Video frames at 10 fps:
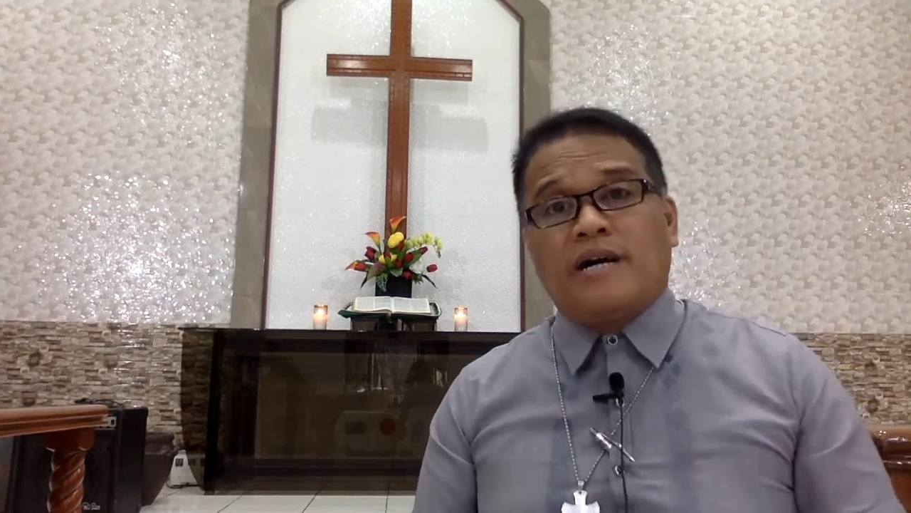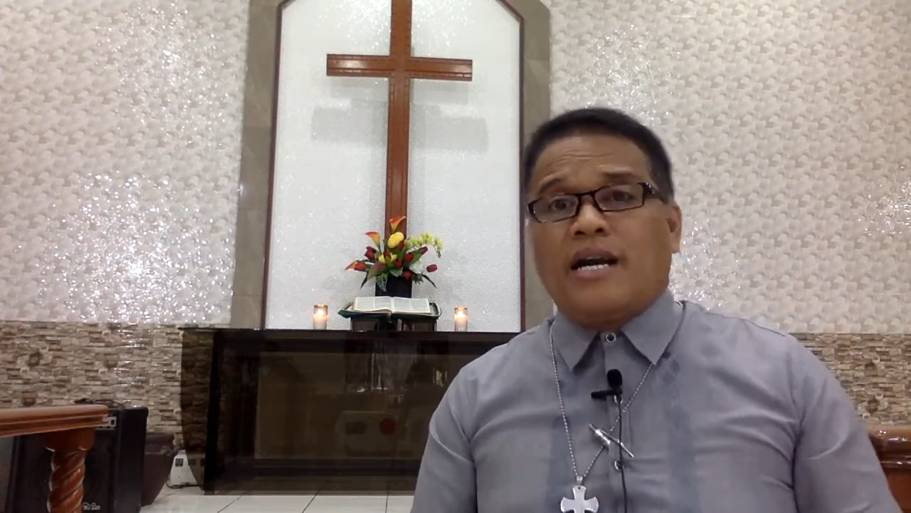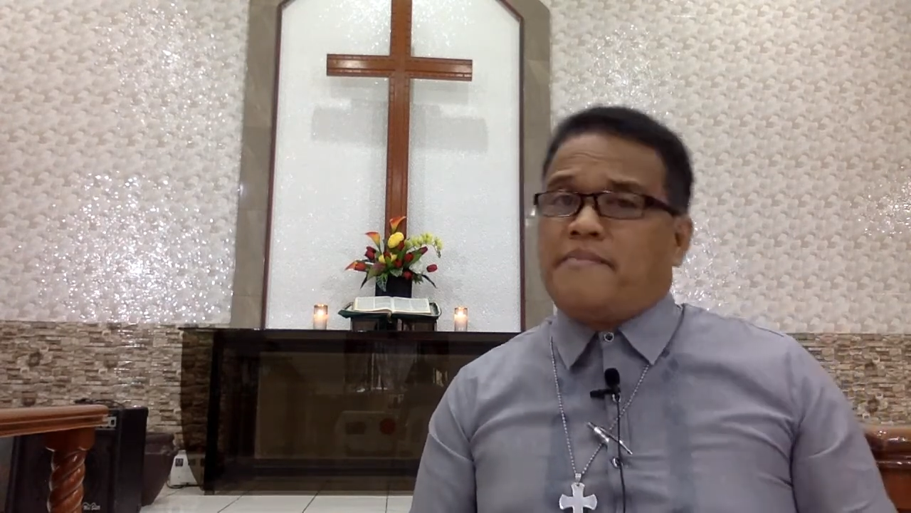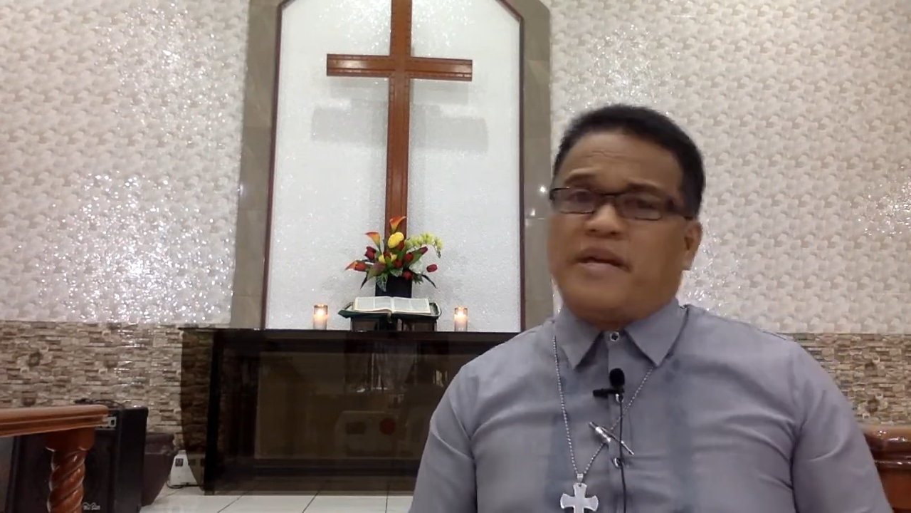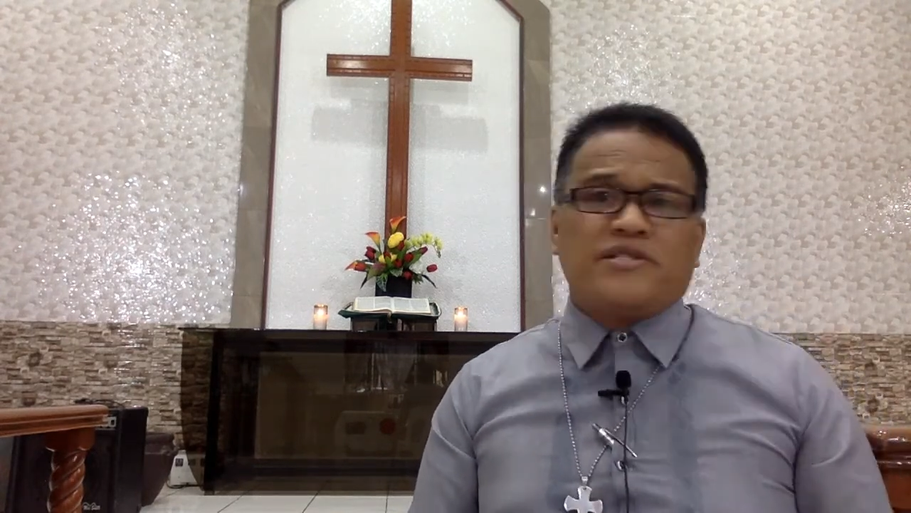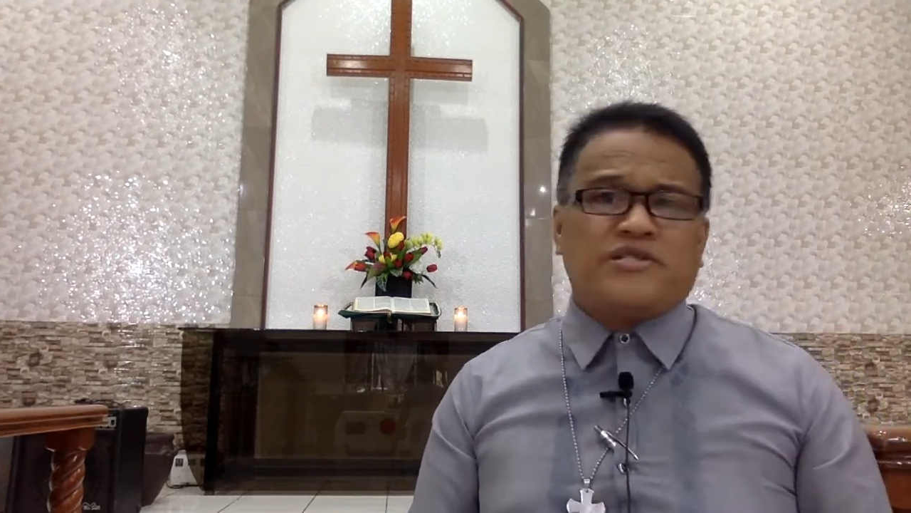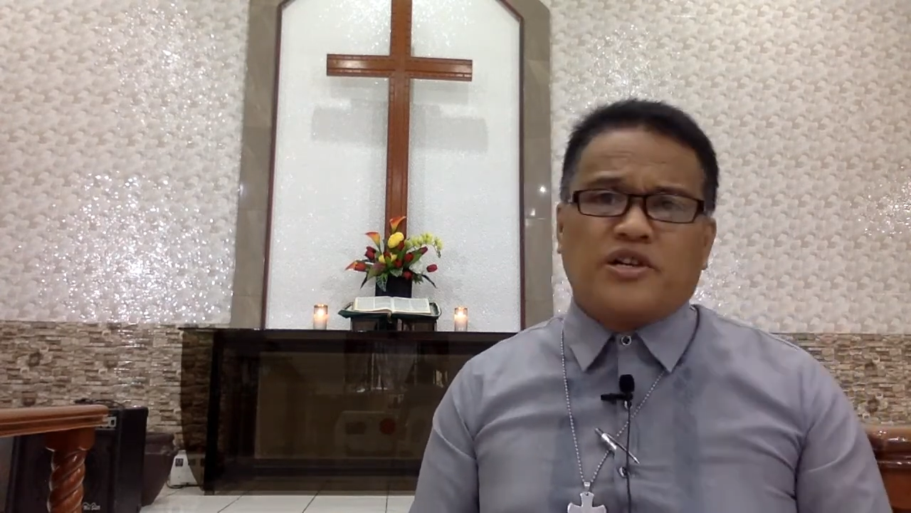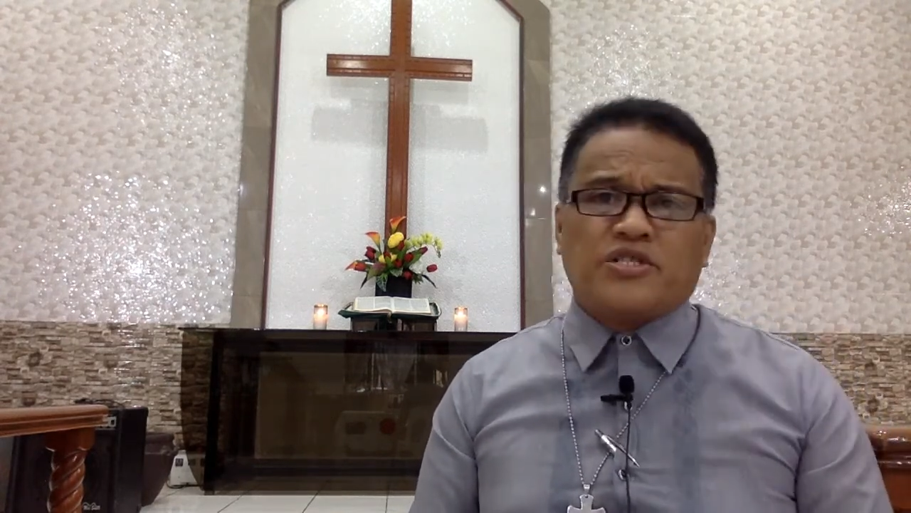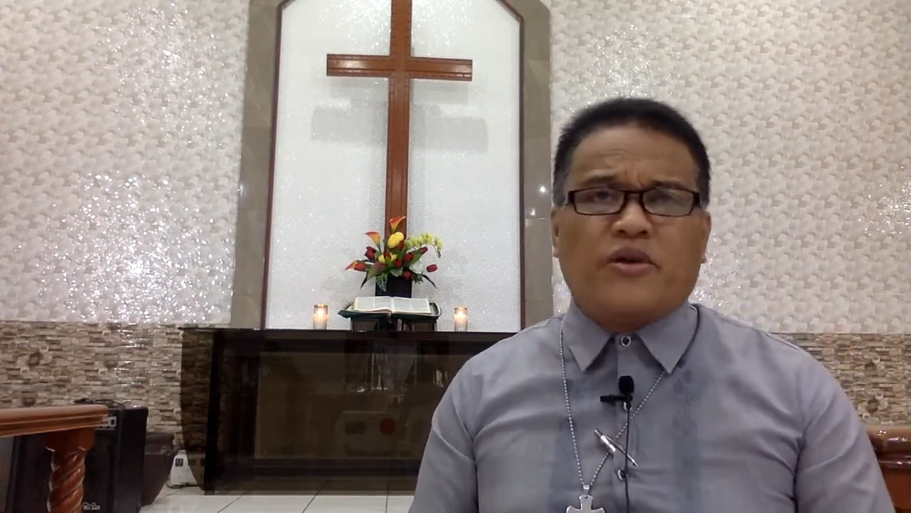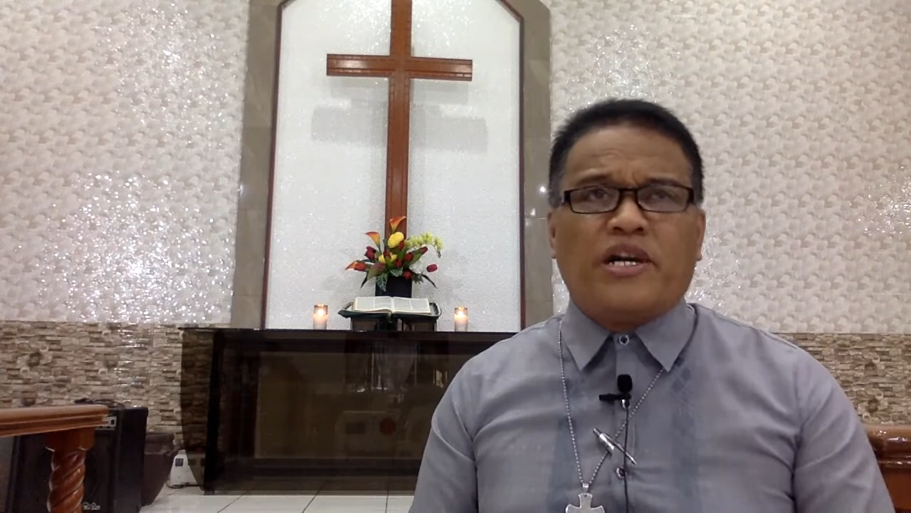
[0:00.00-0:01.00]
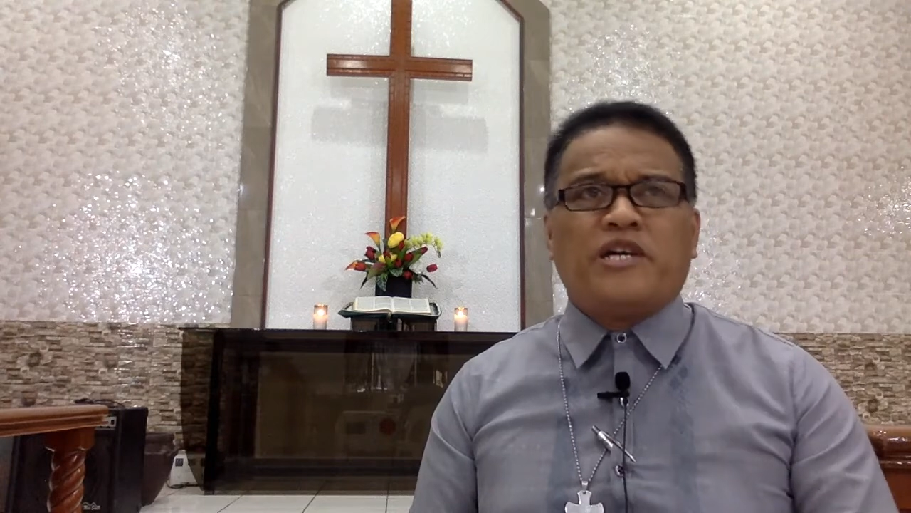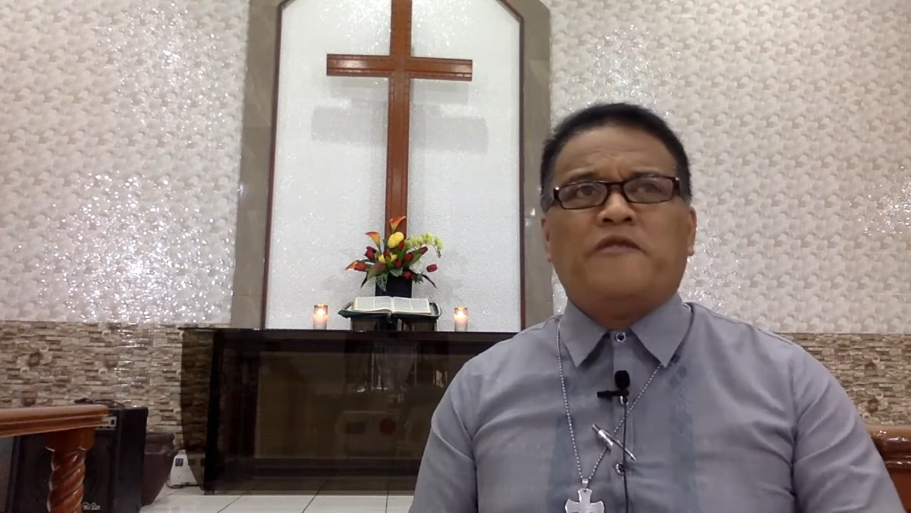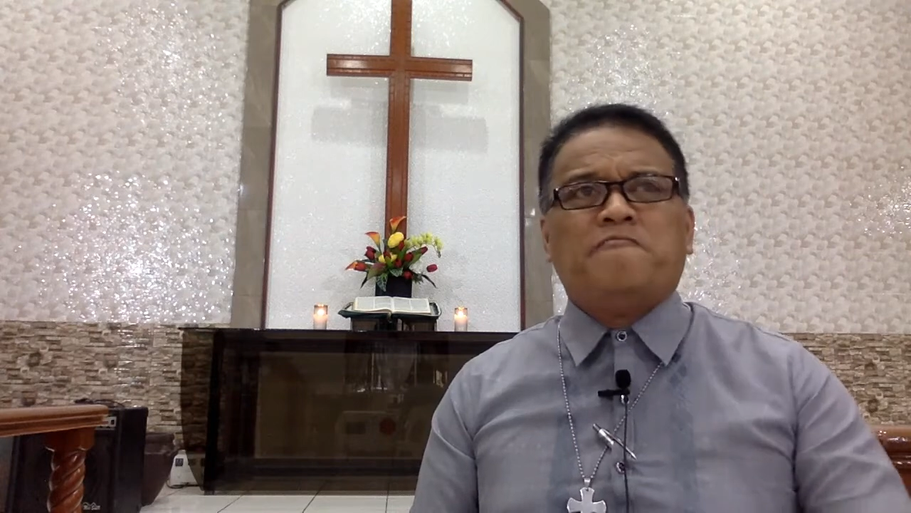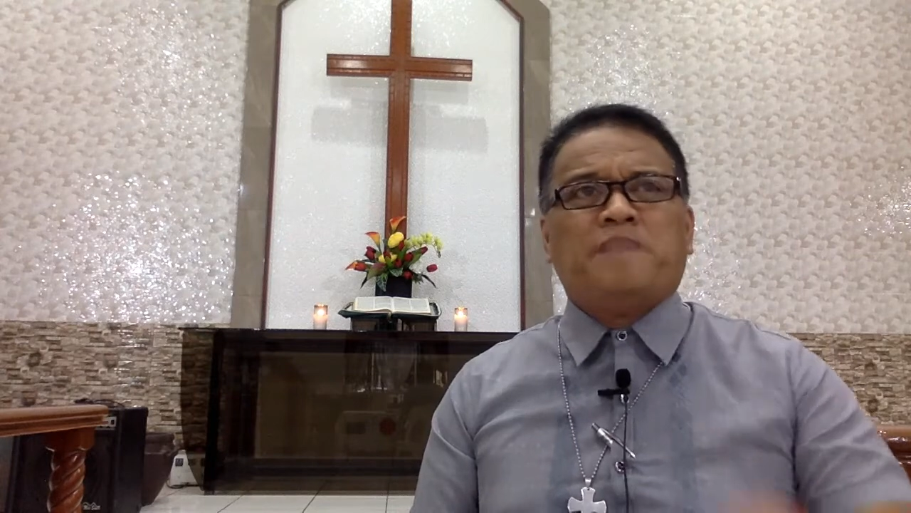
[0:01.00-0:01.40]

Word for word: Alam ng Diyos kung ano yung